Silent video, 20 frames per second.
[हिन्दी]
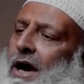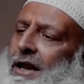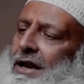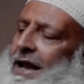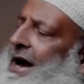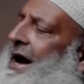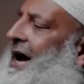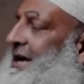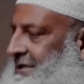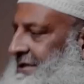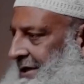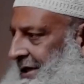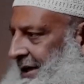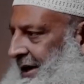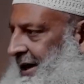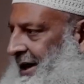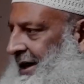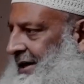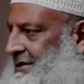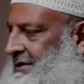अला हाजल
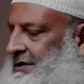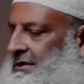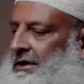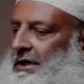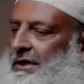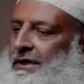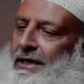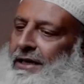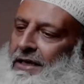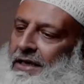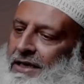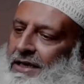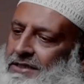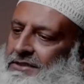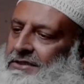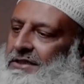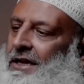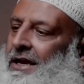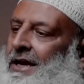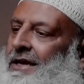क्यास यानी
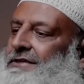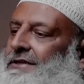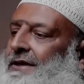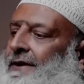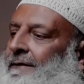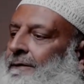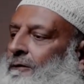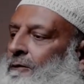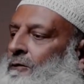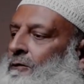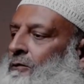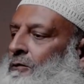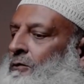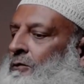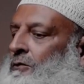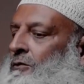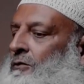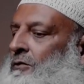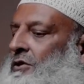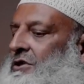इस तरह से लोगों
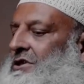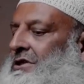को